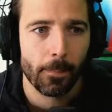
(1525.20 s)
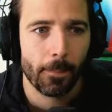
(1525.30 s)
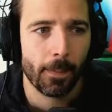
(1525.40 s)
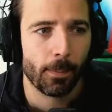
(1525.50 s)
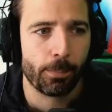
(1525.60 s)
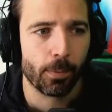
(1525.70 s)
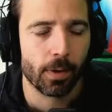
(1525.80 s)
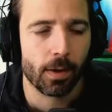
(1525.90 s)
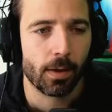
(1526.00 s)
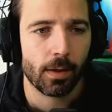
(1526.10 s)
Hop
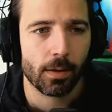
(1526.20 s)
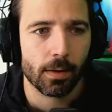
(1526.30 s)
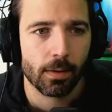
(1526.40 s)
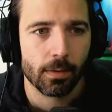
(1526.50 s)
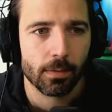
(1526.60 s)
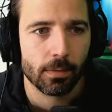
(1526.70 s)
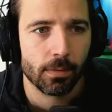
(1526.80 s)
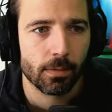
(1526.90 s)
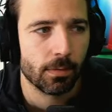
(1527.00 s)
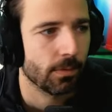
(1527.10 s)
là.
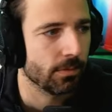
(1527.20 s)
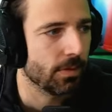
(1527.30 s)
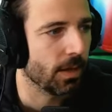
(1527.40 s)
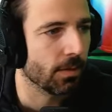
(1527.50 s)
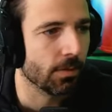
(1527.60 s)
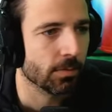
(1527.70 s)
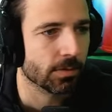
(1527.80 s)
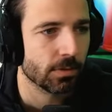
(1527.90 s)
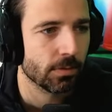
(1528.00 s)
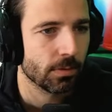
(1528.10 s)

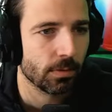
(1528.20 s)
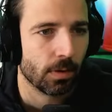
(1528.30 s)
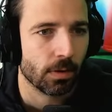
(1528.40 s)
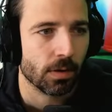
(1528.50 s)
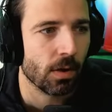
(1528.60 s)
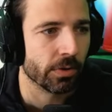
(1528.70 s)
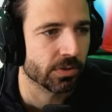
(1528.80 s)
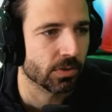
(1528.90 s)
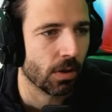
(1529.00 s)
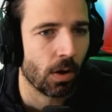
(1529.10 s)
Delgons. Oh, le
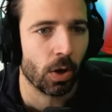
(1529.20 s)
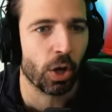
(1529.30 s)
Gonz. Oh, le